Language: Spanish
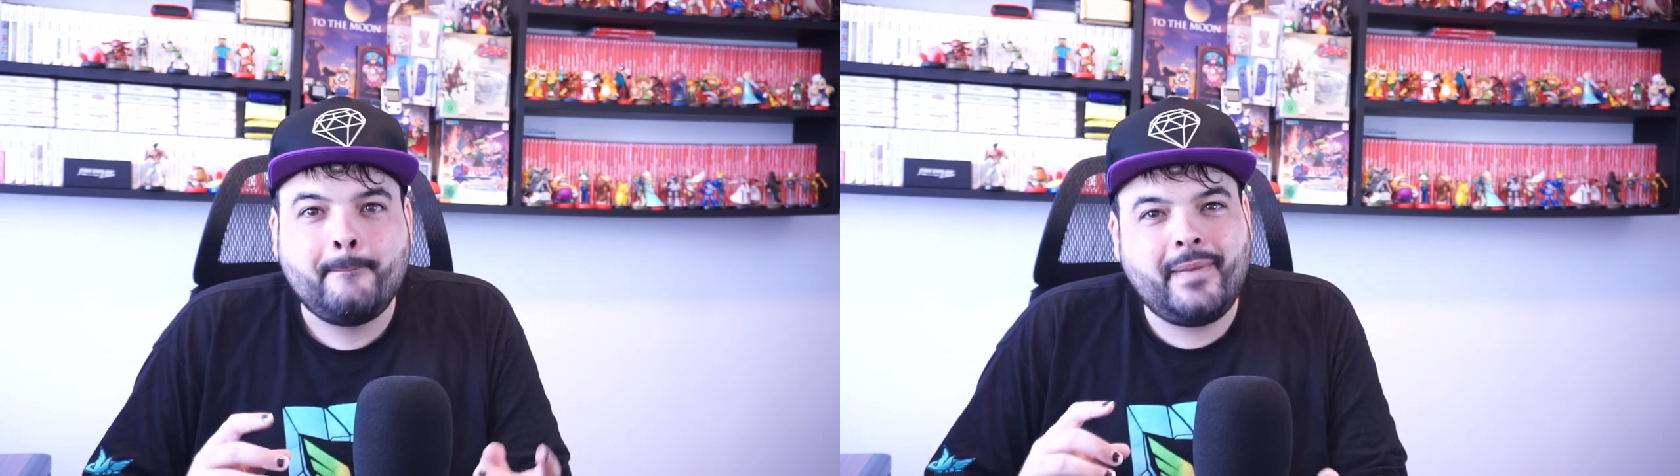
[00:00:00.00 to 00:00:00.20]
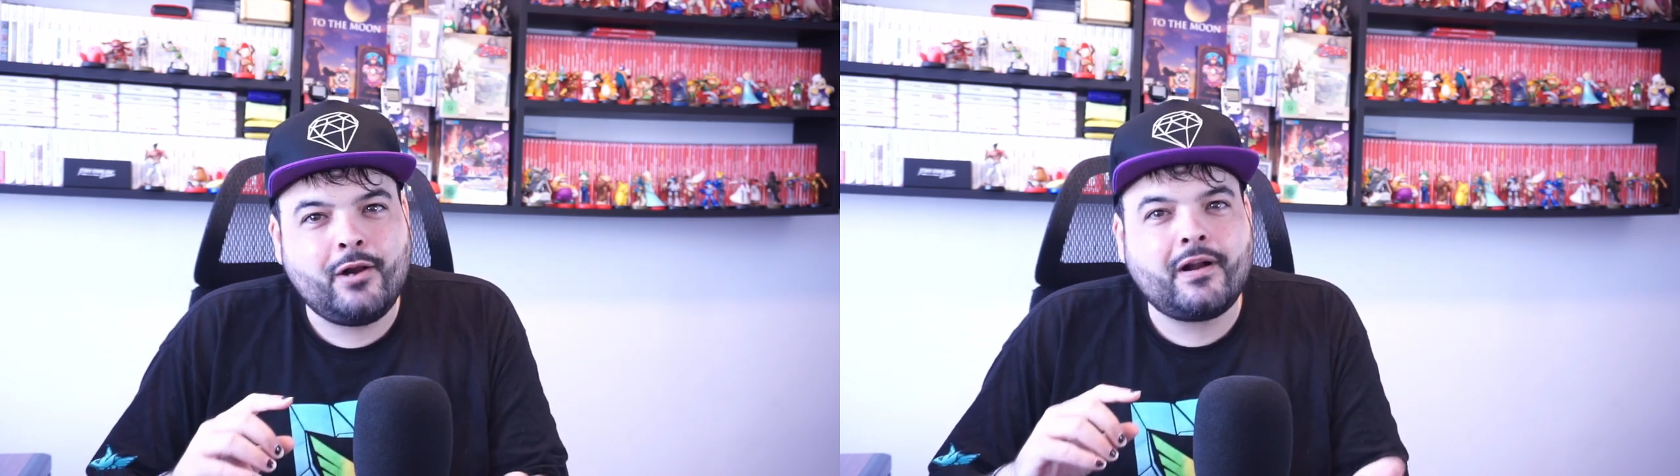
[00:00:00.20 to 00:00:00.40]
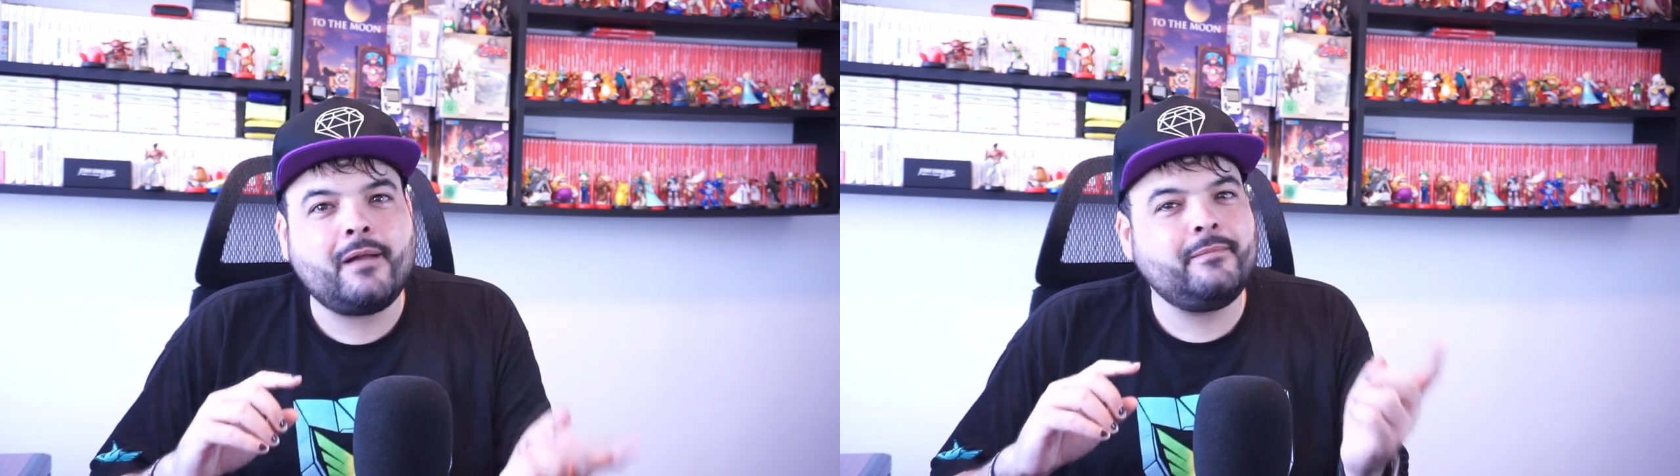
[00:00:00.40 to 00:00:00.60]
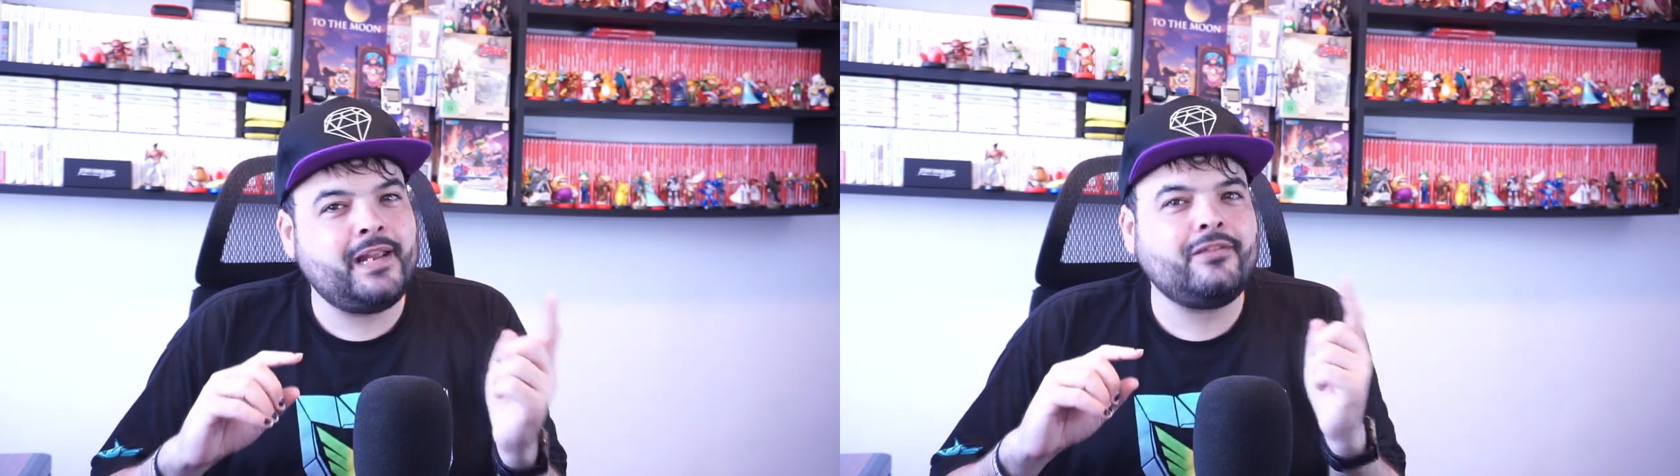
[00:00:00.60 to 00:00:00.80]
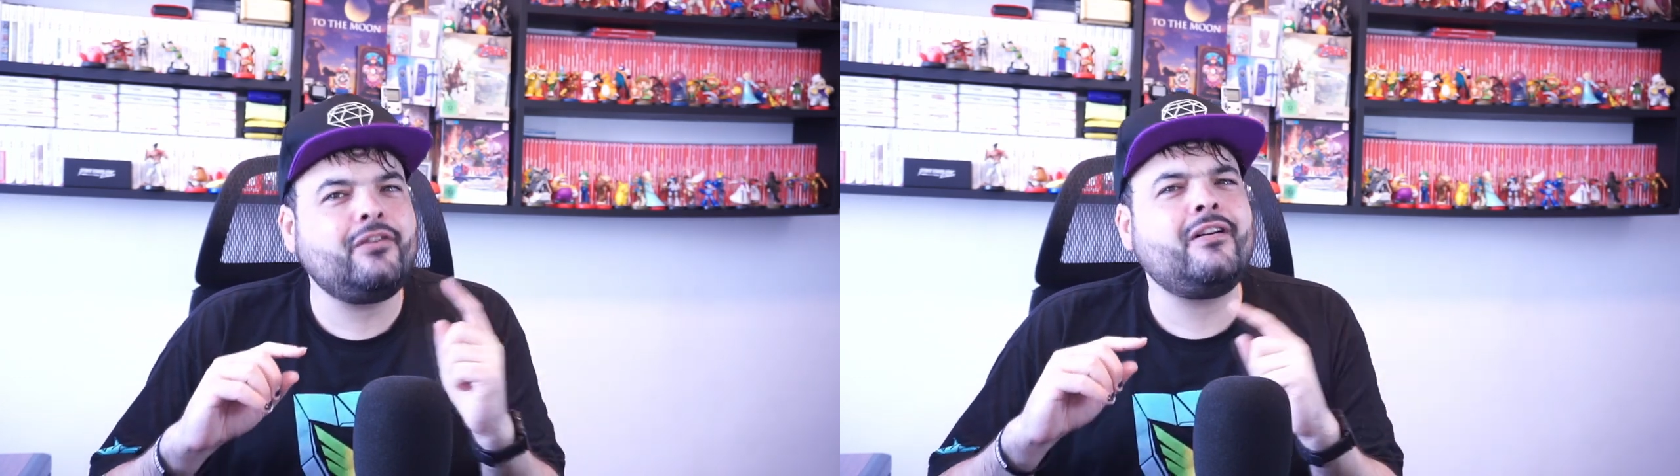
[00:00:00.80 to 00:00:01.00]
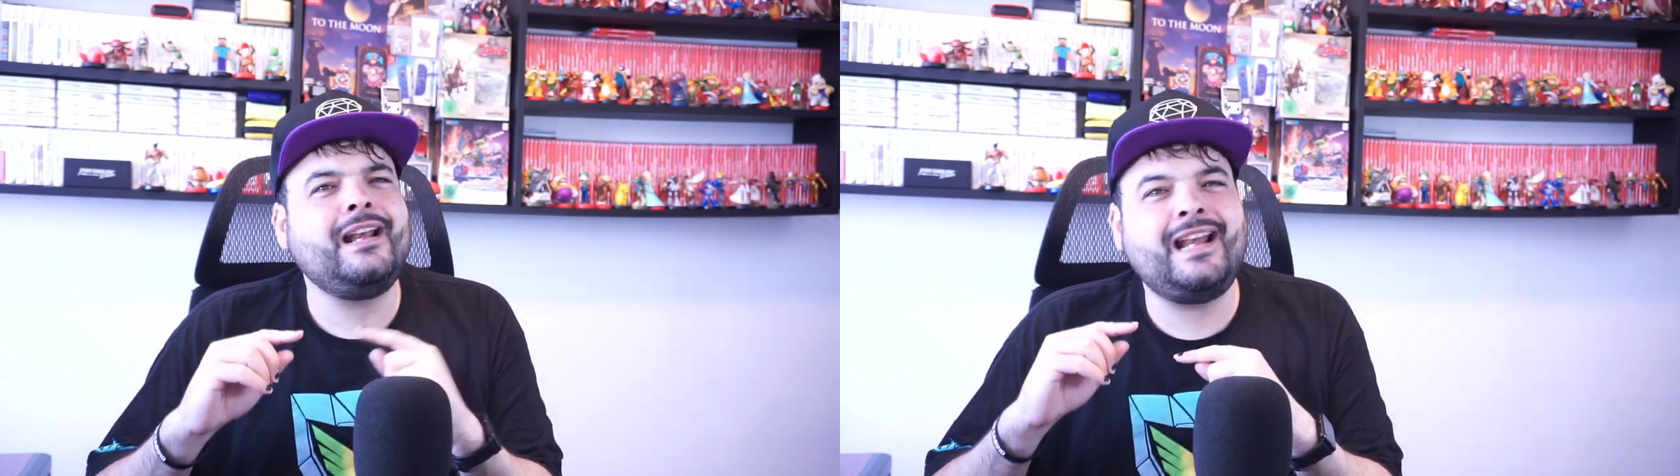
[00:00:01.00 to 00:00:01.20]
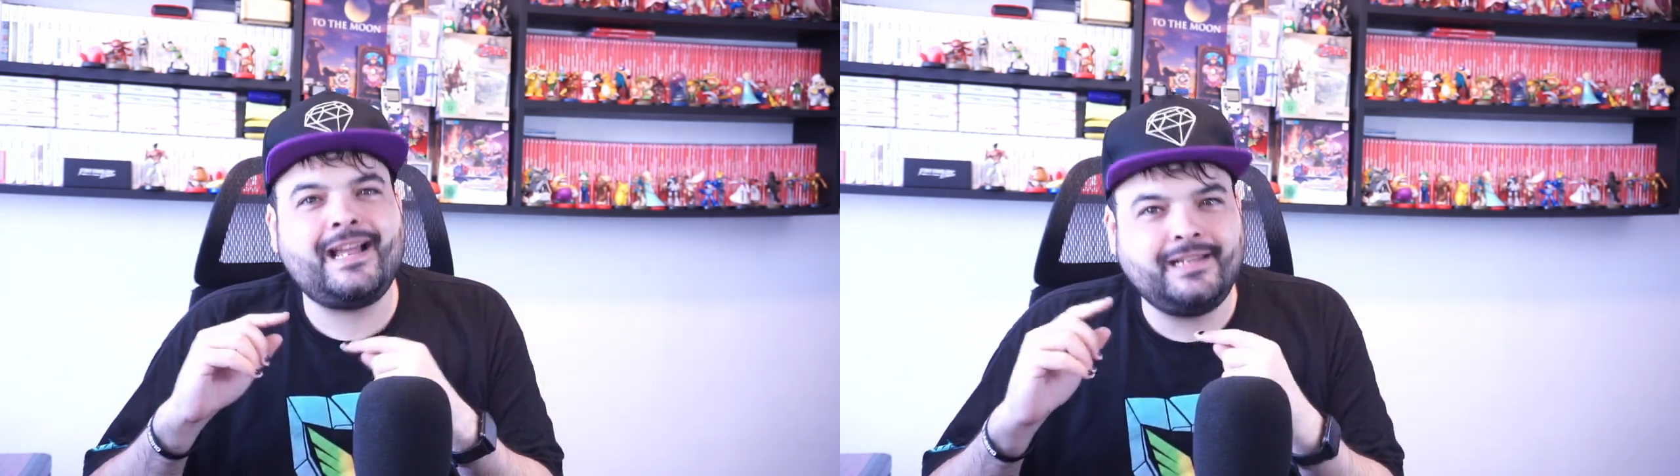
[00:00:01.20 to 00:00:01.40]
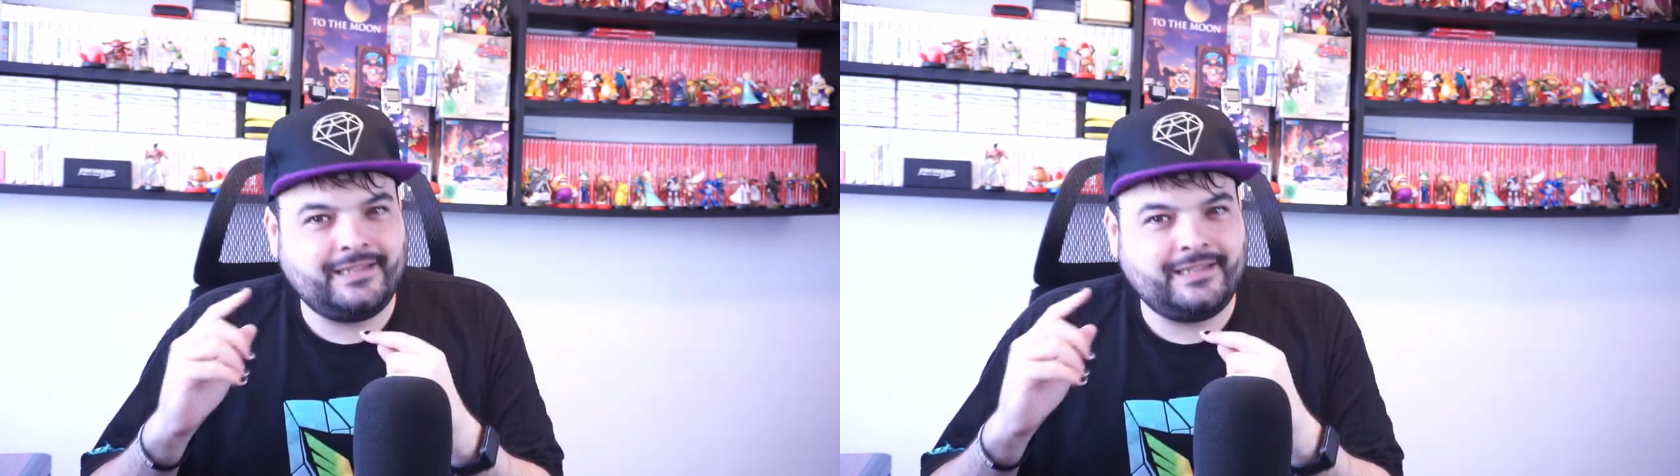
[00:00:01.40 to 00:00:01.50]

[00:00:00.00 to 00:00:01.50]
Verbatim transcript: pero cambiando la